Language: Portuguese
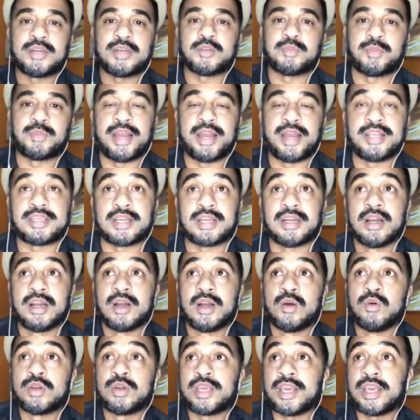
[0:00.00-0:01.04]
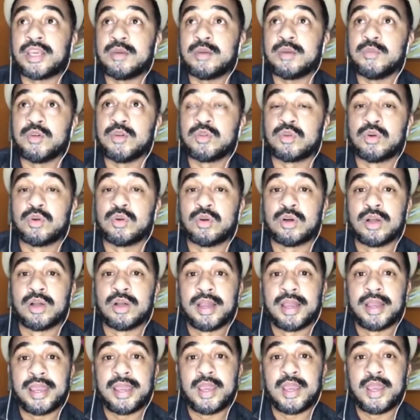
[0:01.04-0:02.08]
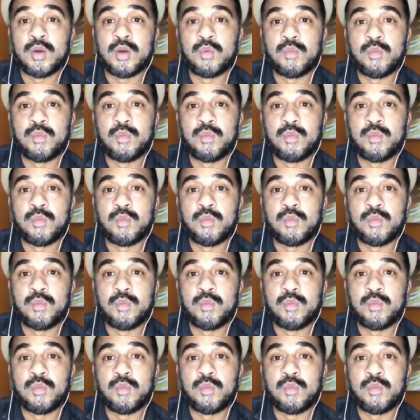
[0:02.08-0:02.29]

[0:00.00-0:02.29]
humana e mais poética. O que, que mudou?